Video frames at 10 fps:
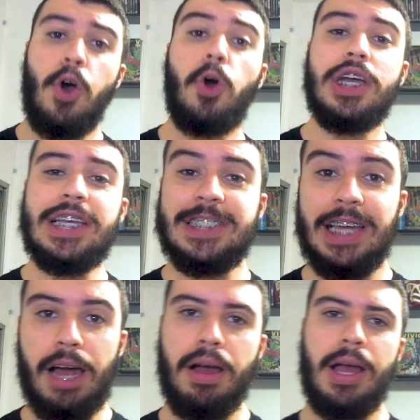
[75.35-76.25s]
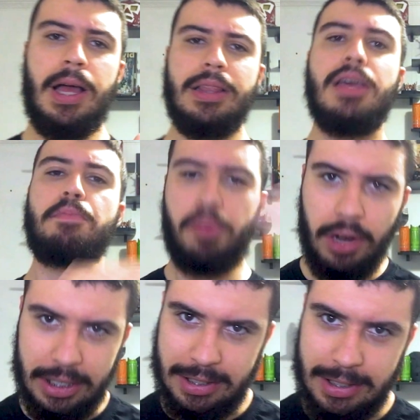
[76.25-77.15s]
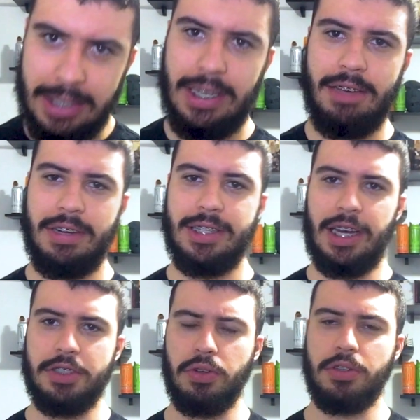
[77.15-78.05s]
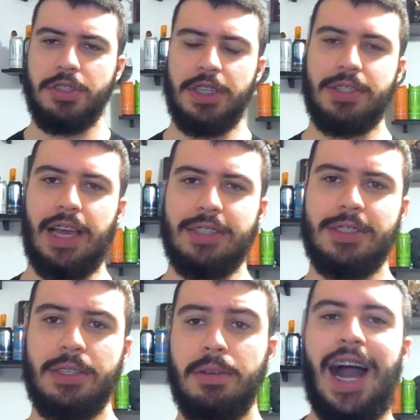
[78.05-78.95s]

O que será depois dessa rivalidade contra o Team Tess?